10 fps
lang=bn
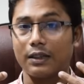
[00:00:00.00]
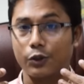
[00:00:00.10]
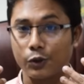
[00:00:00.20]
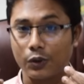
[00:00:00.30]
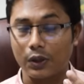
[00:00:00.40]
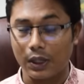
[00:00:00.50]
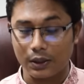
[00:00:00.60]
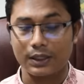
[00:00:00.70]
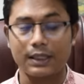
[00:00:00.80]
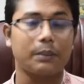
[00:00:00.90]
সুখ
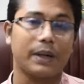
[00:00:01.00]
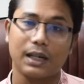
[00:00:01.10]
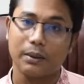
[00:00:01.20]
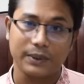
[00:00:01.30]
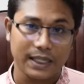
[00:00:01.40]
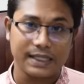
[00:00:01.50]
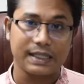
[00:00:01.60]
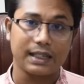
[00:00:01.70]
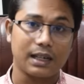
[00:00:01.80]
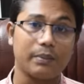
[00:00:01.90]
দিতে পারেন আপনার
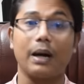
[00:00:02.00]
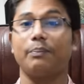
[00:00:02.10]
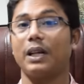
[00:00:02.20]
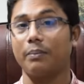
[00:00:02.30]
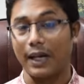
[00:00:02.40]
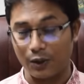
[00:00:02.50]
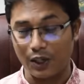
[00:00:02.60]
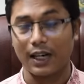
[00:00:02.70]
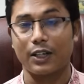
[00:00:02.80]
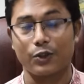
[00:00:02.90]
স্ত্রীকে বা আপনার ভালো
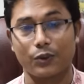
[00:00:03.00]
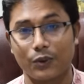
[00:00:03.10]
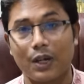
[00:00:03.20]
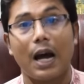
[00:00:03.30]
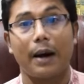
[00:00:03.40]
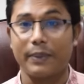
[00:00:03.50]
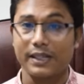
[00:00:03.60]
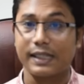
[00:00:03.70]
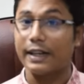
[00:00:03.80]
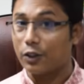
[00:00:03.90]
লাগার জন্য আপনার
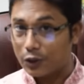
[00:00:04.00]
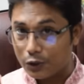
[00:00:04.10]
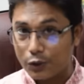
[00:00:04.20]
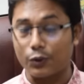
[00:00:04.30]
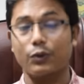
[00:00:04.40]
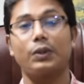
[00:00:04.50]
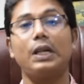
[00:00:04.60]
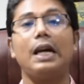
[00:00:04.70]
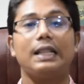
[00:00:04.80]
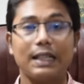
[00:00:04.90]
সাইজ হয়তো ছোট
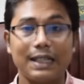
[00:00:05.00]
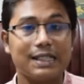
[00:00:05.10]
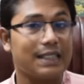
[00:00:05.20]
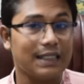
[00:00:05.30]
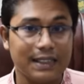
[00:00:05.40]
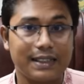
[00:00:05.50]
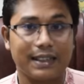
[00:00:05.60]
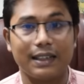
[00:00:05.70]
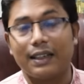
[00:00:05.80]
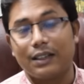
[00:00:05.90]
তিন ইঞ্চির নিচে
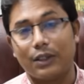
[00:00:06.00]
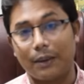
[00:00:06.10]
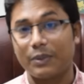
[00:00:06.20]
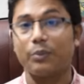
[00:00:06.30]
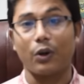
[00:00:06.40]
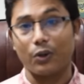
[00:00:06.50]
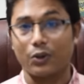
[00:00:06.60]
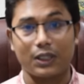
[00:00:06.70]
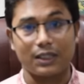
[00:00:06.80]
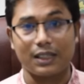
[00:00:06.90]
তো আপনি বড়
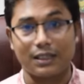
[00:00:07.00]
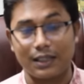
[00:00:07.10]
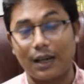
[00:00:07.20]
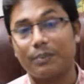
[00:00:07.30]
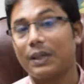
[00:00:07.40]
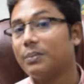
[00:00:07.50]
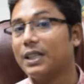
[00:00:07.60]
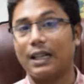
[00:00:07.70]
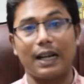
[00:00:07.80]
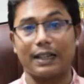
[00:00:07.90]
করতে চাচ্ছেন আপনার
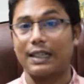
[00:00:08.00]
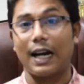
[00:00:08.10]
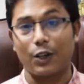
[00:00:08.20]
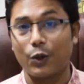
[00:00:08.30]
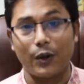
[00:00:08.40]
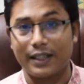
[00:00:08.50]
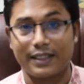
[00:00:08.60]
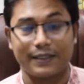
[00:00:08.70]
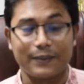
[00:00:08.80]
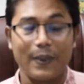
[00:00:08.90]
ভিতরে একটা আগ্রহ আছে